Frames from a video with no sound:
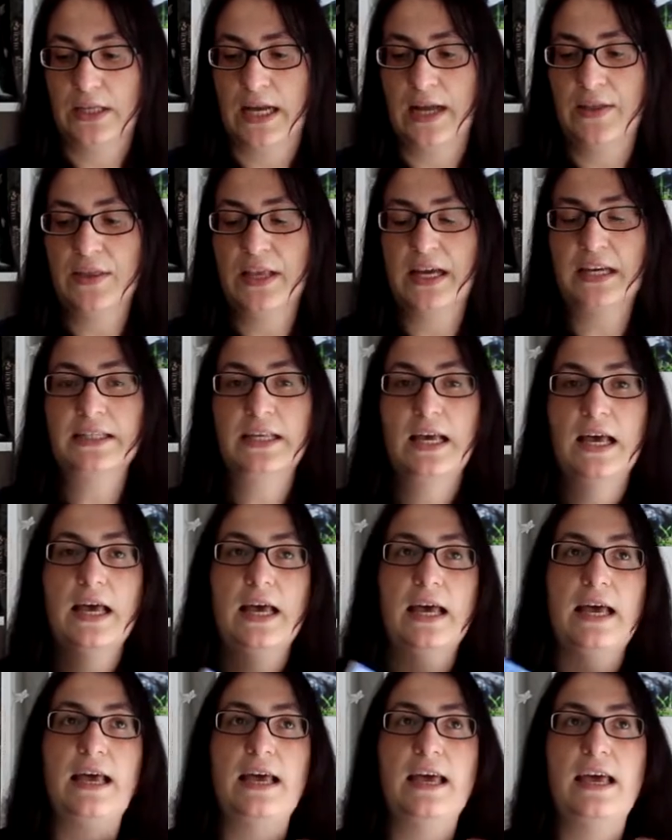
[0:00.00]
tandas,
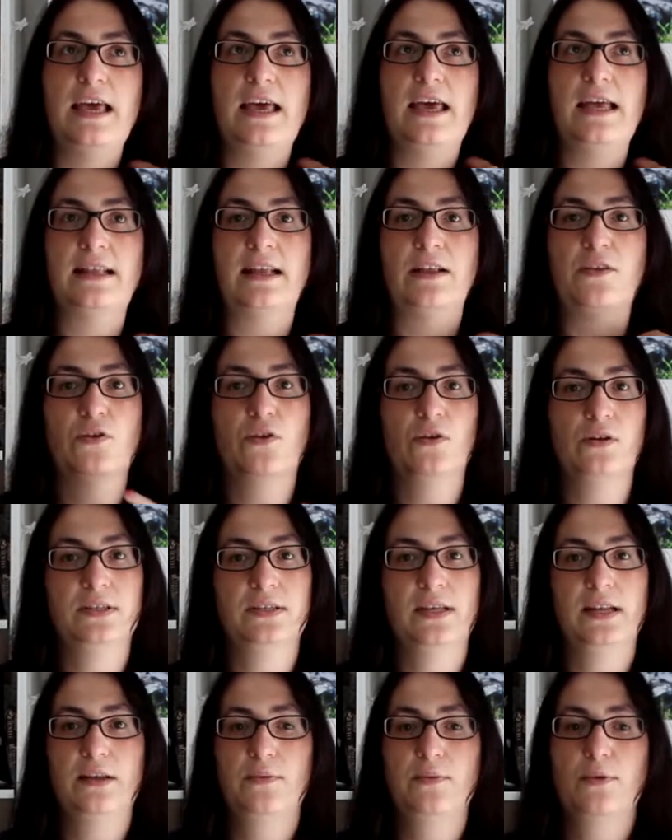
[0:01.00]
eh, tanto con
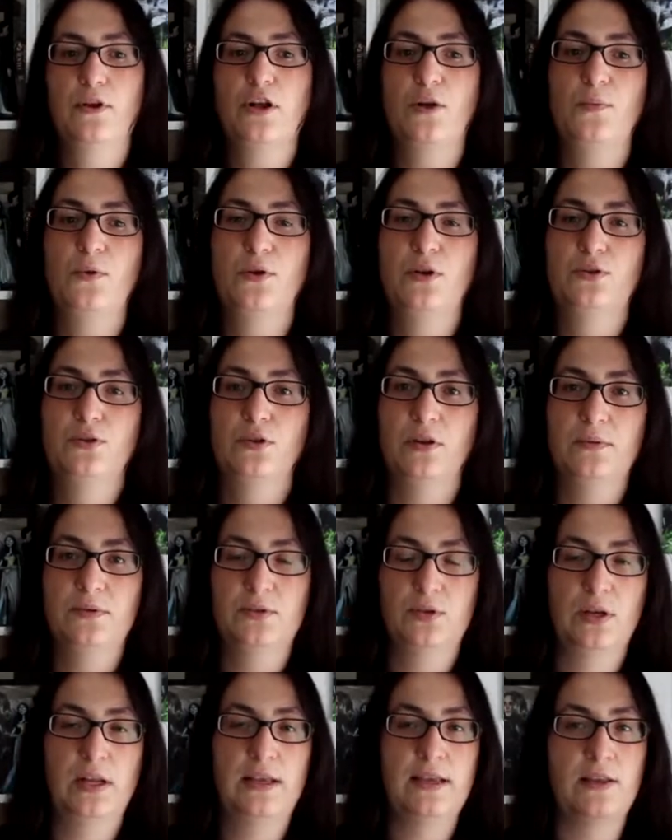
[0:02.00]
este libro como el otro que me
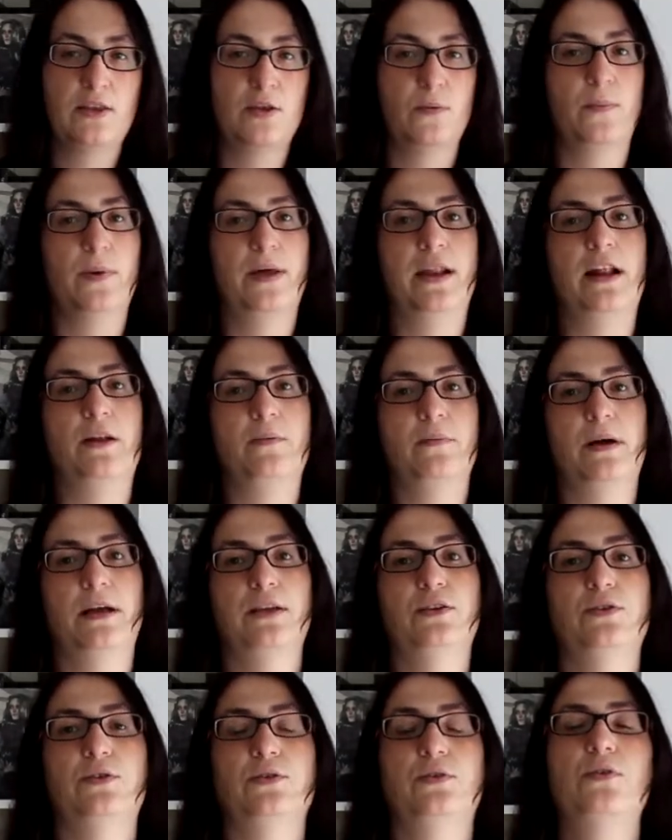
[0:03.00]
estoy leyendo para el
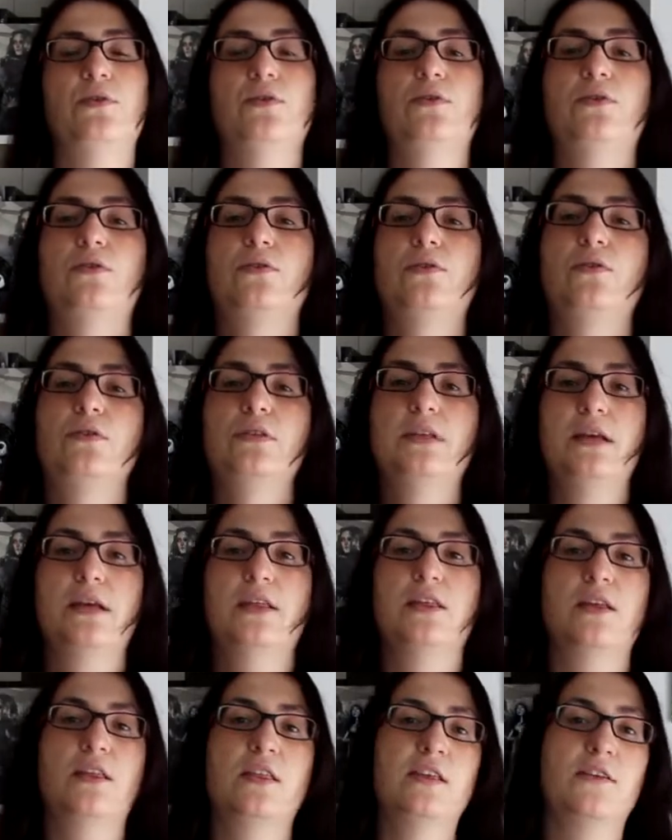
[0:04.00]
mayo
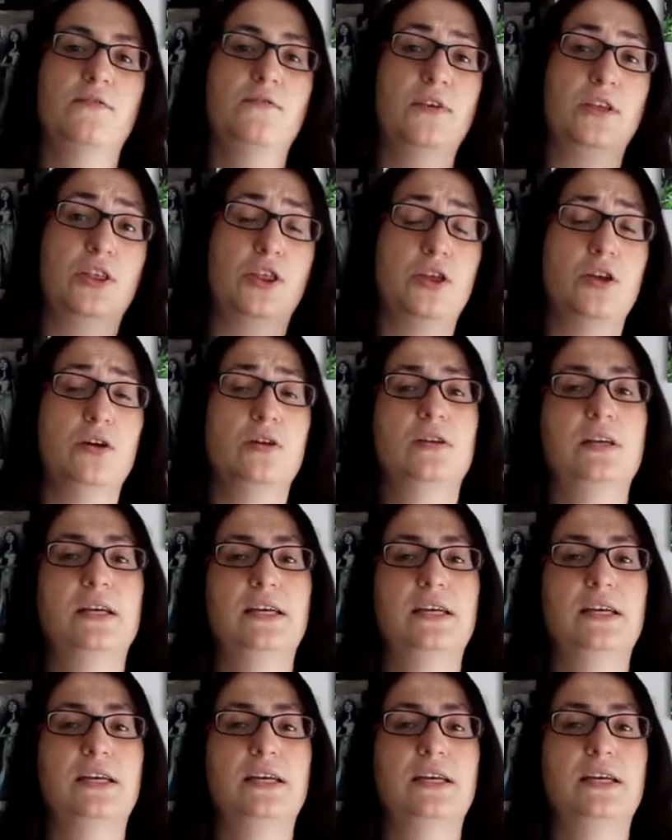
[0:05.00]
de ciencia ficción,